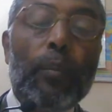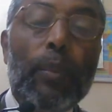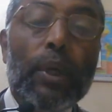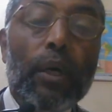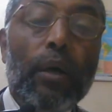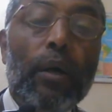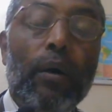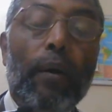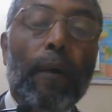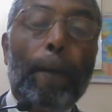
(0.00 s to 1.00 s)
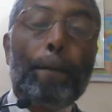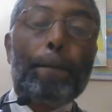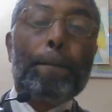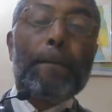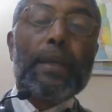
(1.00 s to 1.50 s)
ব্যয় হয়
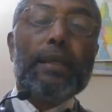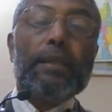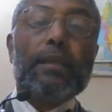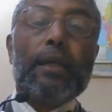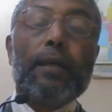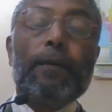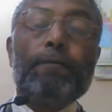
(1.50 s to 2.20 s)
এই ছাড়া